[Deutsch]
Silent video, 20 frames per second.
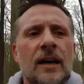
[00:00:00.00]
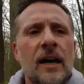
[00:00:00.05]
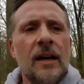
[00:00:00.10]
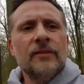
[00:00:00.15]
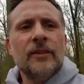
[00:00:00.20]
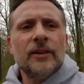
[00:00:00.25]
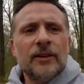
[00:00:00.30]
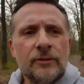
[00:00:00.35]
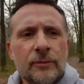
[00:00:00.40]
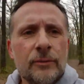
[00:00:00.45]

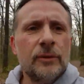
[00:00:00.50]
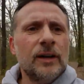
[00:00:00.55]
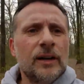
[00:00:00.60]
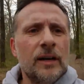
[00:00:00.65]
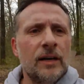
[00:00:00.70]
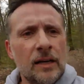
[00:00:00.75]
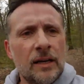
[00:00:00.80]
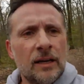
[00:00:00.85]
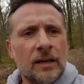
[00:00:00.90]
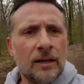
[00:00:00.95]
Einfach nur
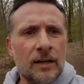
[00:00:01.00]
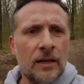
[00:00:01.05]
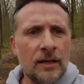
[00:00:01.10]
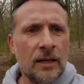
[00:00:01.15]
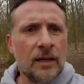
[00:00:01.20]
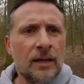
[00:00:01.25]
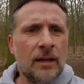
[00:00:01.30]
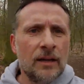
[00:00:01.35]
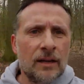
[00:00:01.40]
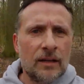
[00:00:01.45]

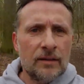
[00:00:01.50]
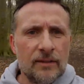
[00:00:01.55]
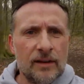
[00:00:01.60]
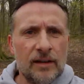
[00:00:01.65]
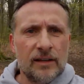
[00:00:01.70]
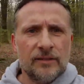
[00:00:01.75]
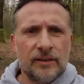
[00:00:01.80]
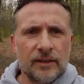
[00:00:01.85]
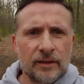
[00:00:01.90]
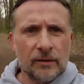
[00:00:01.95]

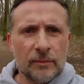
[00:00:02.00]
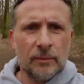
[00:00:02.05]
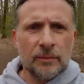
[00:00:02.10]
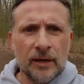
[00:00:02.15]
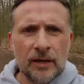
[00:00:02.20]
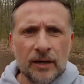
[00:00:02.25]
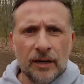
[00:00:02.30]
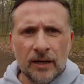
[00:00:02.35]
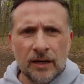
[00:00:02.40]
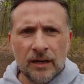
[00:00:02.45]
Waldweg. Guck mal.
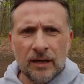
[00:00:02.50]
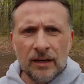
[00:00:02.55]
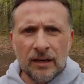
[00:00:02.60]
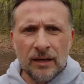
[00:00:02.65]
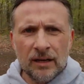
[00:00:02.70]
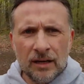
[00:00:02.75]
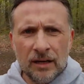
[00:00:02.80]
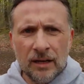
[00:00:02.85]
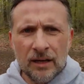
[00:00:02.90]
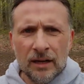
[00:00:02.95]

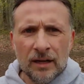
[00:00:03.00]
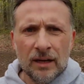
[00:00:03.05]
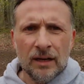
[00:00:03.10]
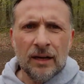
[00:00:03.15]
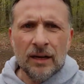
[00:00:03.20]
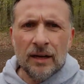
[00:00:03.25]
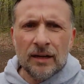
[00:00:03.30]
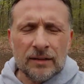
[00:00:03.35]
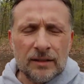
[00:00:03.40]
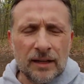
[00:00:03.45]

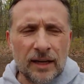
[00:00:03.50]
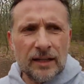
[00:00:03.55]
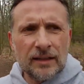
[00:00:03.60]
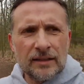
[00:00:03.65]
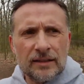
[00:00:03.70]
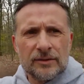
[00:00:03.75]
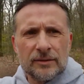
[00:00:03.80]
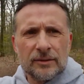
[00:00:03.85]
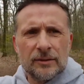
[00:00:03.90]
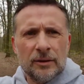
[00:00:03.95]
Da
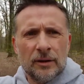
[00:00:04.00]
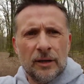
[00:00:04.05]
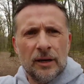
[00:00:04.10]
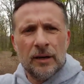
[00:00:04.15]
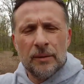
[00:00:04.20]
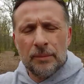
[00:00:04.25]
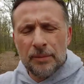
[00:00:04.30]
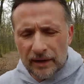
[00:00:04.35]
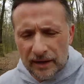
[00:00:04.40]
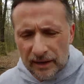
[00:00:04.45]
hinten, so
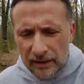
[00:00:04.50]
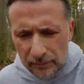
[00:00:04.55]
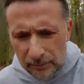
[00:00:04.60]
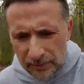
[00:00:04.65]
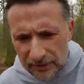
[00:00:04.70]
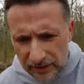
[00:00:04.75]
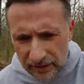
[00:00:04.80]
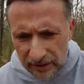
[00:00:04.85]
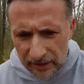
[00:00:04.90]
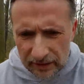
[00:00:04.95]
ein paar
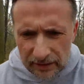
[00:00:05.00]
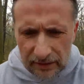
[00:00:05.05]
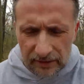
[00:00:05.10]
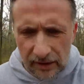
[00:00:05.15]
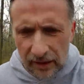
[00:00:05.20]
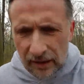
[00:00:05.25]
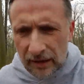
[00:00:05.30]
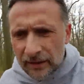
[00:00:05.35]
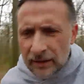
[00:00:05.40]
Kilometer nach hinten,